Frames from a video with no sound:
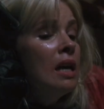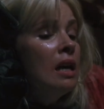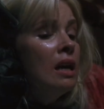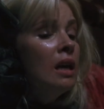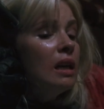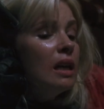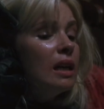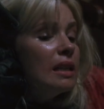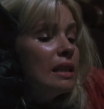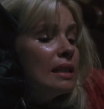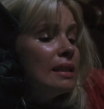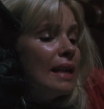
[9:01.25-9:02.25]
एलिसन
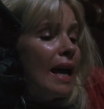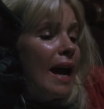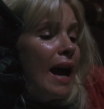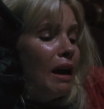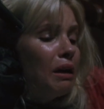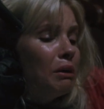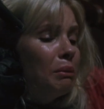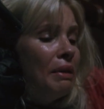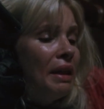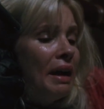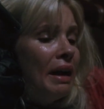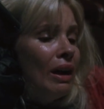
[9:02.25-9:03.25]
लॉरेंस को आगाह भी
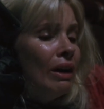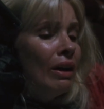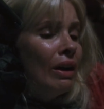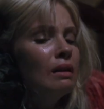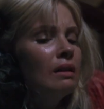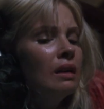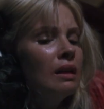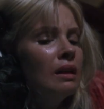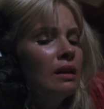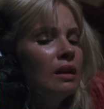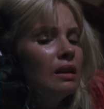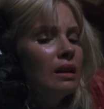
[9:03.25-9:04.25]
करती है कि तुम
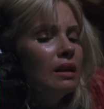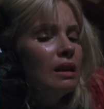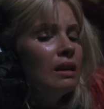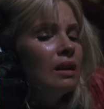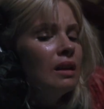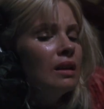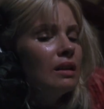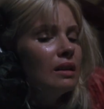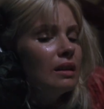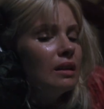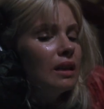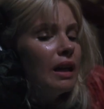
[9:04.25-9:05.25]
एडम की बातों पर
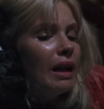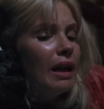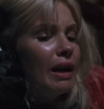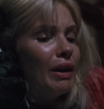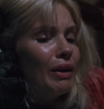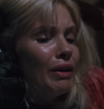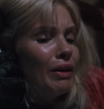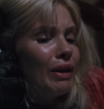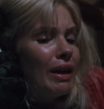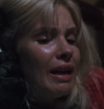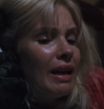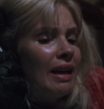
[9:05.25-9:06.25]
विश्वास मत करना
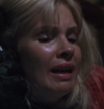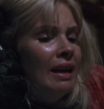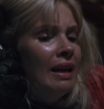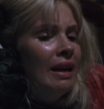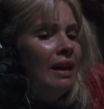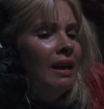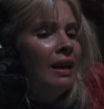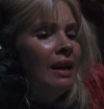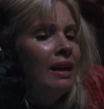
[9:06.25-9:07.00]
क्योंकि वो तुम्हें